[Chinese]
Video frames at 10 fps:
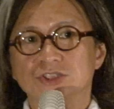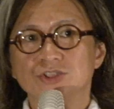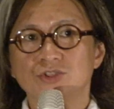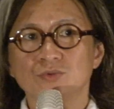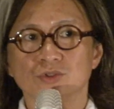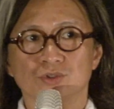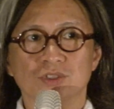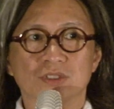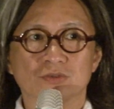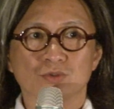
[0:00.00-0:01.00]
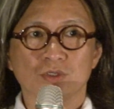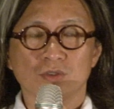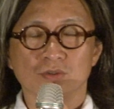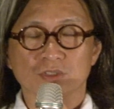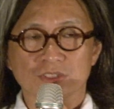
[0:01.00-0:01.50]
其实我觉得到最
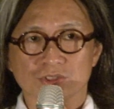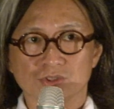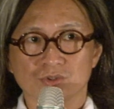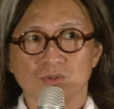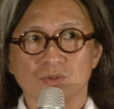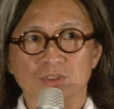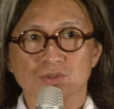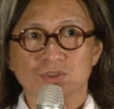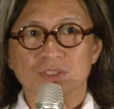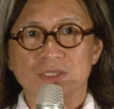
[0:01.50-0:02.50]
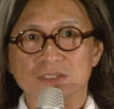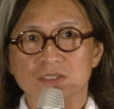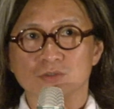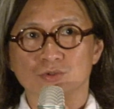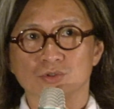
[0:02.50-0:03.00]
后也是说回，就是大
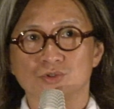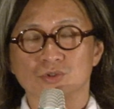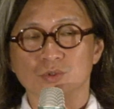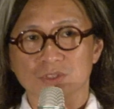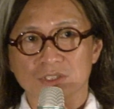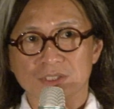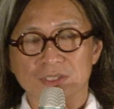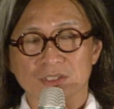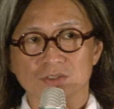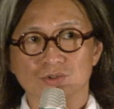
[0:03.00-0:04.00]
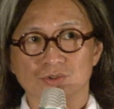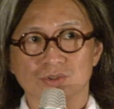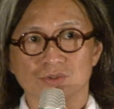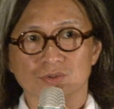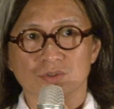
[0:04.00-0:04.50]
家一路都说我的电影，就
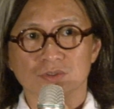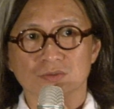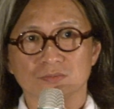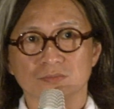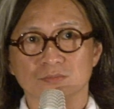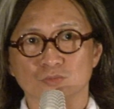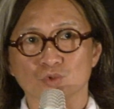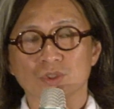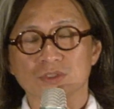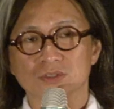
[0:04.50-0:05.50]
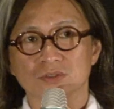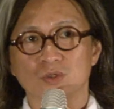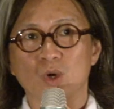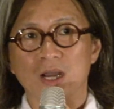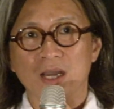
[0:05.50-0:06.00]
是说无论
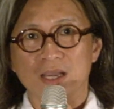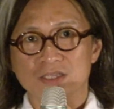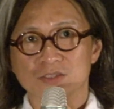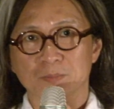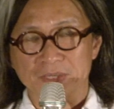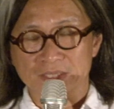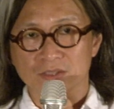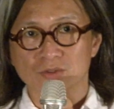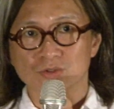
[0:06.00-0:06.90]
夸还是贬，